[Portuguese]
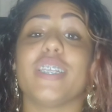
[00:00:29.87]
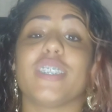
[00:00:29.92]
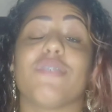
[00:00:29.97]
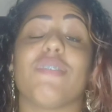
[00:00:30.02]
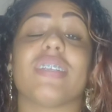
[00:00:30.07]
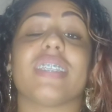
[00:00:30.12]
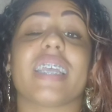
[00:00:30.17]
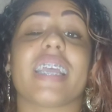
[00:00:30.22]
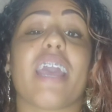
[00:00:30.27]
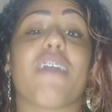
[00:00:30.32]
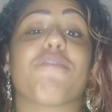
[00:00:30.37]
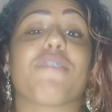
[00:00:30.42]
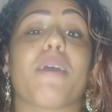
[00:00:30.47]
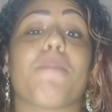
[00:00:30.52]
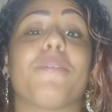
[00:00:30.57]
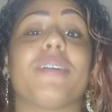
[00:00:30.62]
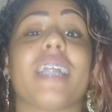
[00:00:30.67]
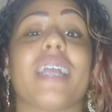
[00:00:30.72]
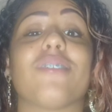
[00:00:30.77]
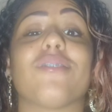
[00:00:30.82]
Se você quer
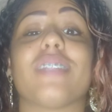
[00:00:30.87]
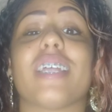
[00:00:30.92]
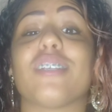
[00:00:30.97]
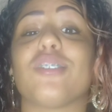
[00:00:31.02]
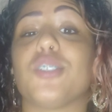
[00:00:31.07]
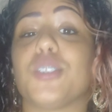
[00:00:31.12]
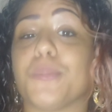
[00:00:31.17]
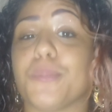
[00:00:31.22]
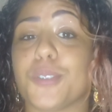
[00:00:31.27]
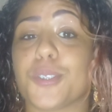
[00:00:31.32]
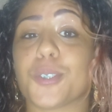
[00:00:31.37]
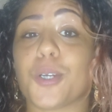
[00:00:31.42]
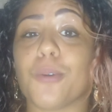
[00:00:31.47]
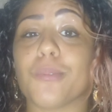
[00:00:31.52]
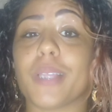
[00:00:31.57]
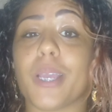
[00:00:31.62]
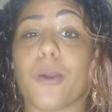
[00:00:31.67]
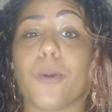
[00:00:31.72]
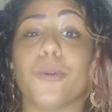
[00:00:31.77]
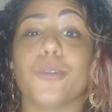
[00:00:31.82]
ficar por dentro desse tipo de
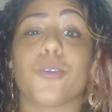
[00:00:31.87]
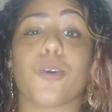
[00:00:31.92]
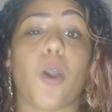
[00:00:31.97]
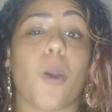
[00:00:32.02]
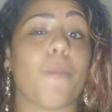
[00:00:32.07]
conteúdo,